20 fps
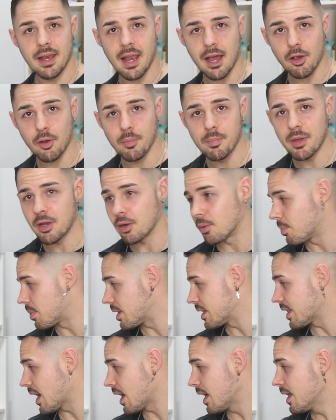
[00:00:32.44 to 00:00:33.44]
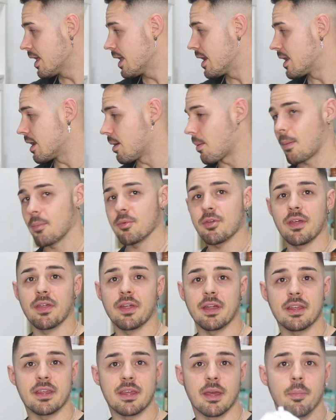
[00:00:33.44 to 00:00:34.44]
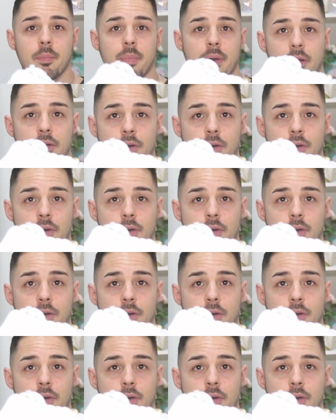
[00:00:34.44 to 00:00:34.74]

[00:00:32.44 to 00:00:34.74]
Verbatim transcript: la combi completa, la vamos a hacer siempre